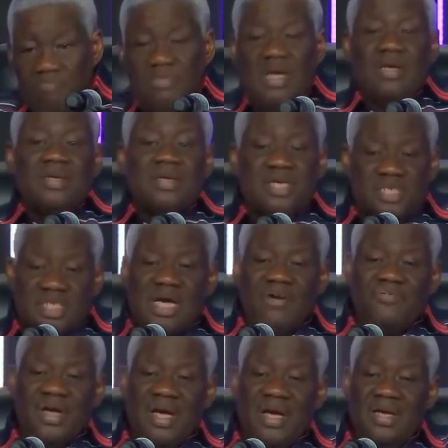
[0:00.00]
Mais qu'est-ce qu'il
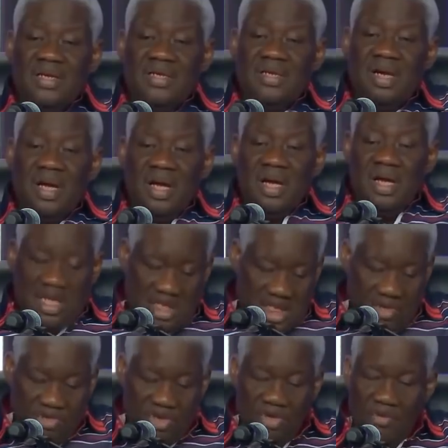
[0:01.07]
a fait
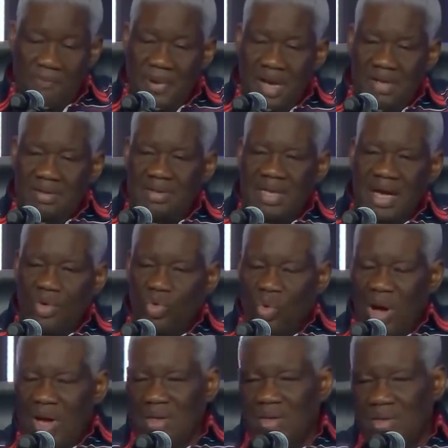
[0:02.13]
C'est lui qui nous parle de la
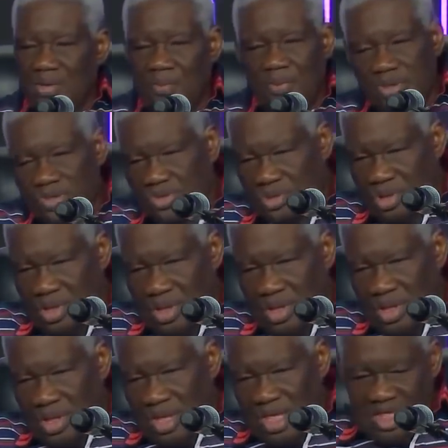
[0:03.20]
croix le plus.
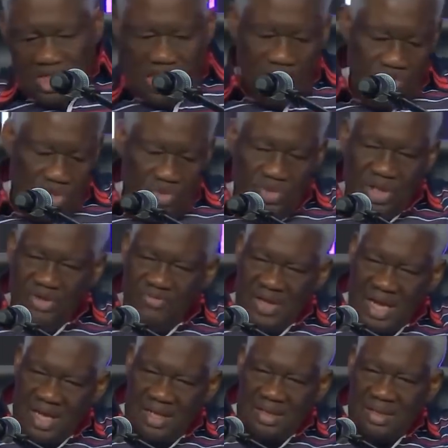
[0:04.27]
C'est lui qui nous
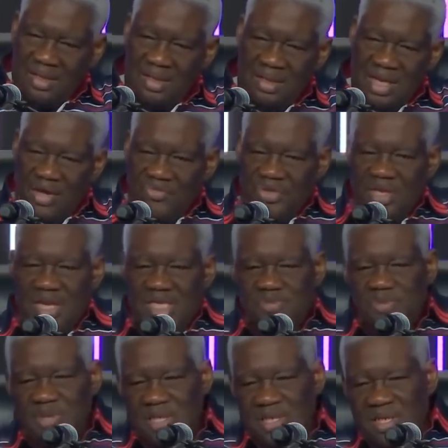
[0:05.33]
révèle la vie de
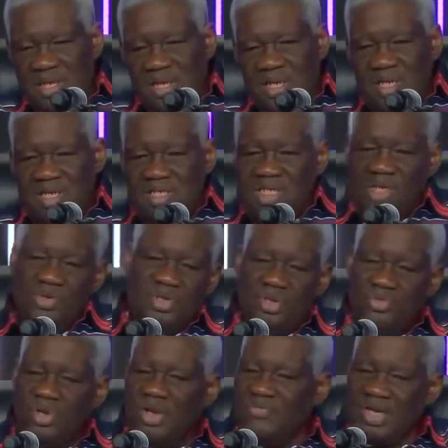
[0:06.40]
l'esprit. C'est lui
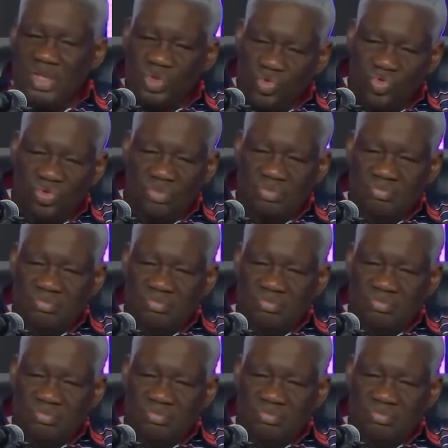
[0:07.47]
qui nous révèle tout.